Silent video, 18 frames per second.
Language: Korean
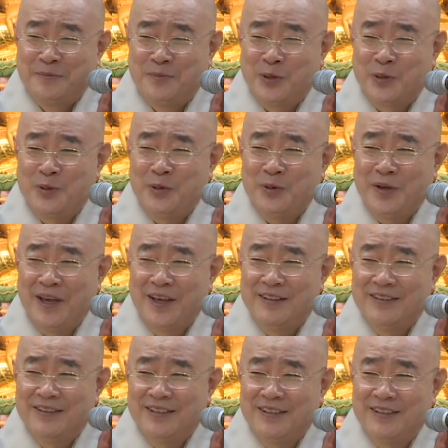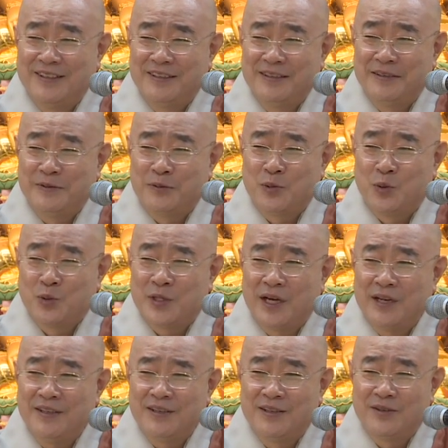보통 애들이 그
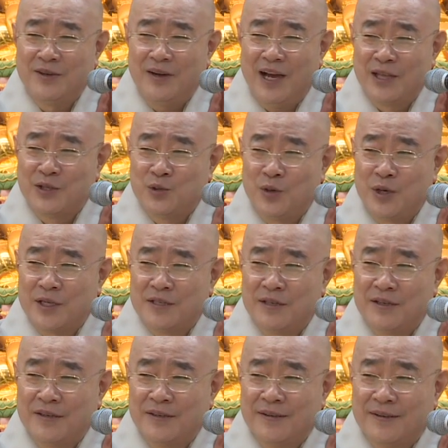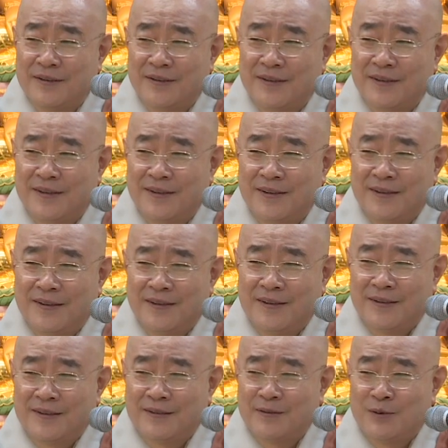고사리 이런 거 안 좋아하잖아요.
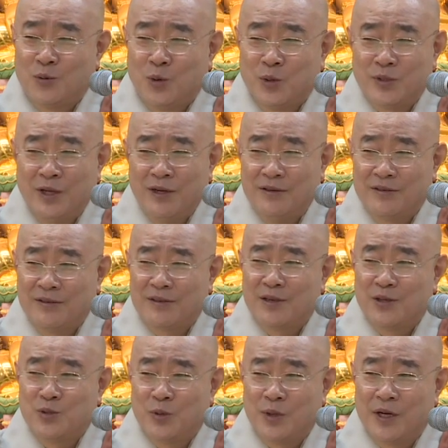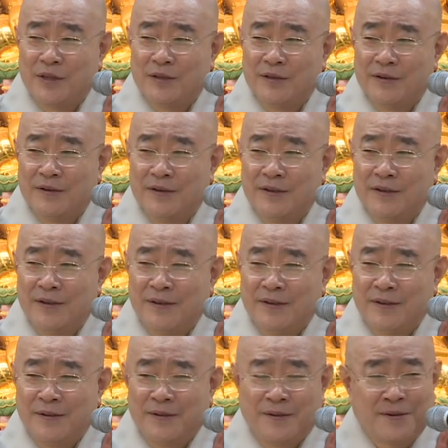근데 고사리를 그렇게 좋아한대요.
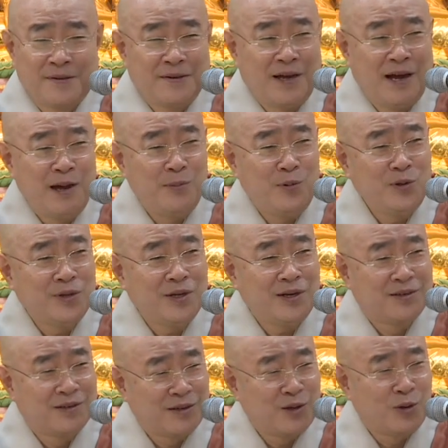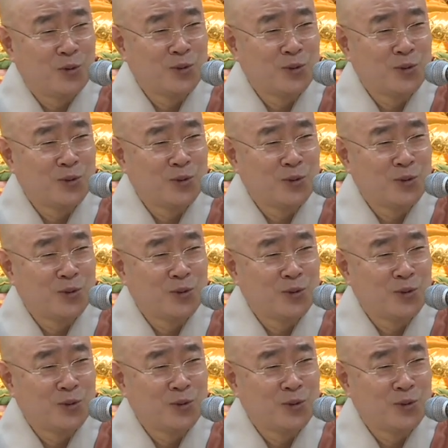그 할머니가 그렇게